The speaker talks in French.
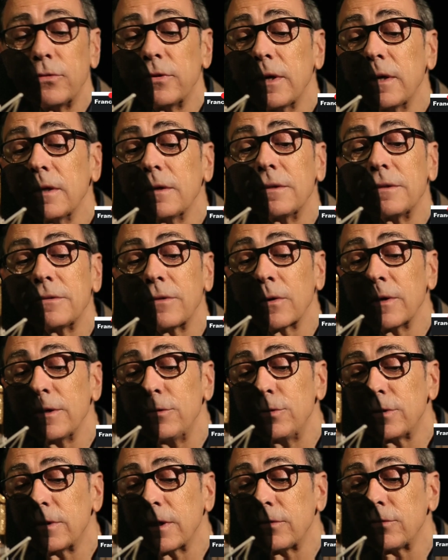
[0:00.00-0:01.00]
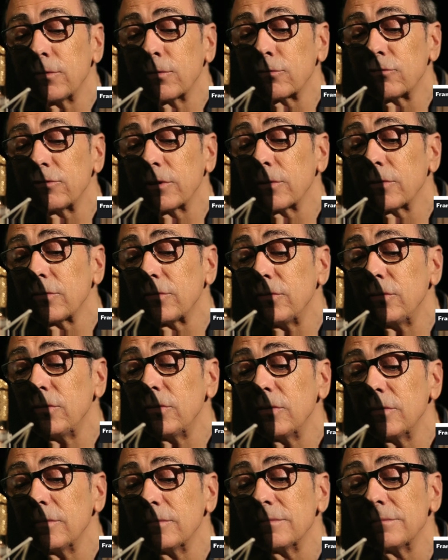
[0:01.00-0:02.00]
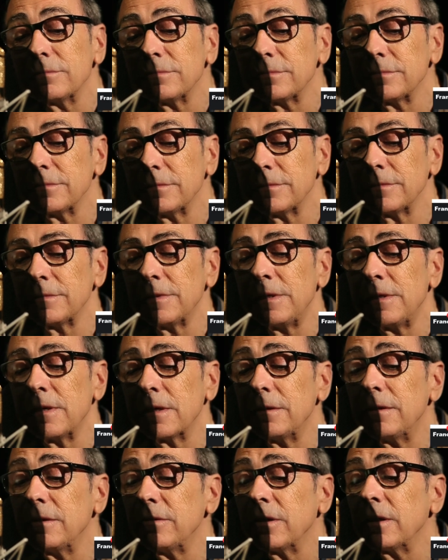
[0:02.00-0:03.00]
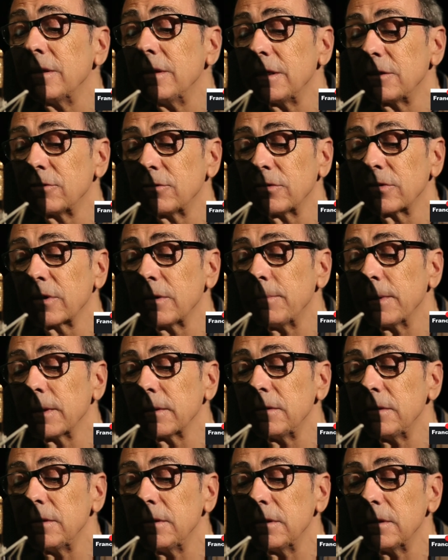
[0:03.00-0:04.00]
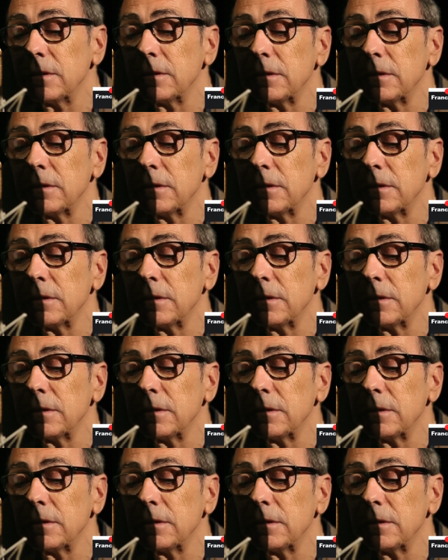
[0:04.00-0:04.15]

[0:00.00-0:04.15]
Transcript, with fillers: sais, sans l'éducation que j'ai reçue, il y a des années que je serais parti.